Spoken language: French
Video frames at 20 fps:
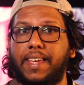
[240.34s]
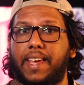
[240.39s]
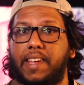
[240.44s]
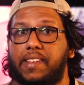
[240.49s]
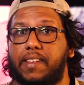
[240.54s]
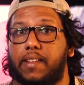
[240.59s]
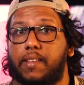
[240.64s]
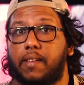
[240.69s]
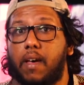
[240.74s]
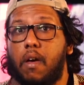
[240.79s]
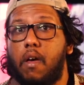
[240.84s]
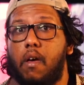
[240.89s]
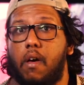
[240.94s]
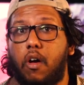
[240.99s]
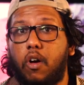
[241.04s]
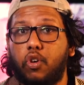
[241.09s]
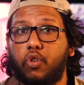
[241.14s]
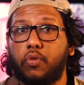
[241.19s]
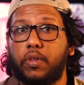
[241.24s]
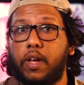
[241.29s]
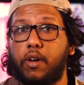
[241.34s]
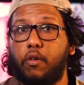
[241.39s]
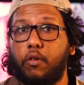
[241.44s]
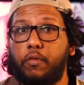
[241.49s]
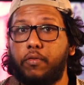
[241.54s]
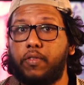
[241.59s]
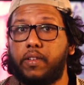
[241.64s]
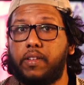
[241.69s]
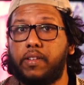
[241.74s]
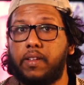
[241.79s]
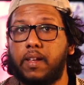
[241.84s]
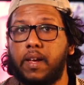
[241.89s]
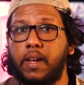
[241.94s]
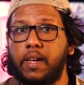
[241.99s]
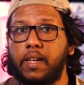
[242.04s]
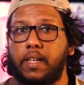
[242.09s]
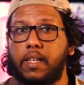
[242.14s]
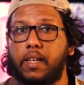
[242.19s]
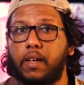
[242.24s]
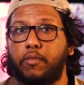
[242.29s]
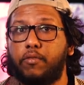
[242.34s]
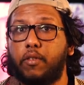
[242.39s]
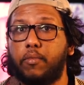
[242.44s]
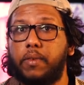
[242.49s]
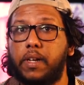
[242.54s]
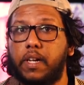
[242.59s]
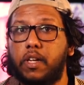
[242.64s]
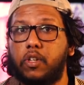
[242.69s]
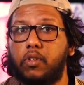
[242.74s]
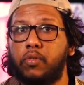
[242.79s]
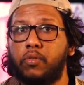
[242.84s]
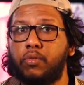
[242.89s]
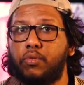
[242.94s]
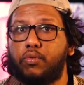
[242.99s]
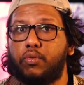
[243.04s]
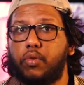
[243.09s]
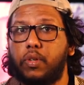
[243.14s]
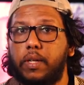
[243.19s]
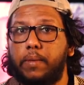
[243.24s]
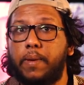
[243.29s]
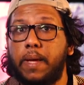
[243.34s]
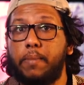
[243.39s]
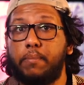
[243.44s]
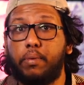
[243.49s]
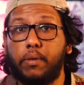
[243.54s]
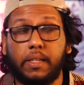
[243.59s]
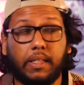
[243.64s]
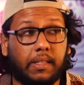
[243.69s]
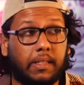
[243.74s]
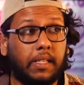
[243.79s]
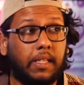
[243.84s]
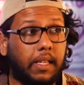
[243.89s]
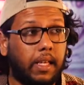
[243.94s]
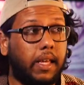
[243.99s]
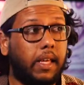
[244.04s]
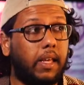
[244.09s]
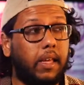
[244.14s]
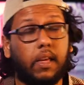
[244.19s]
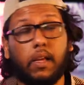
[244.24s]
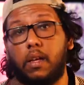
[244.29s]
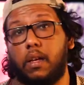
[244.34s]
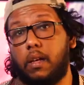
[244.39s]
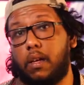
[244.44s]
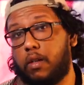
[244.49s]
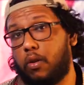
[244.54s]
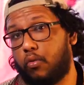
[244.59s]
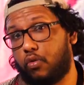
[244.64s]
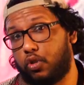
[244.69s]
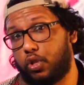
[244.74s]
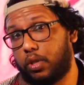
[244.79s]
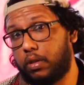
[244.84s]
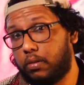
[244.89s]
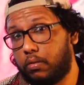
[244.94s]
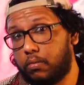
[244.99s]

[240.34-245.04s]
Gazette, un journal officiel qui informait les gens sur les bails politiques et, étrangers.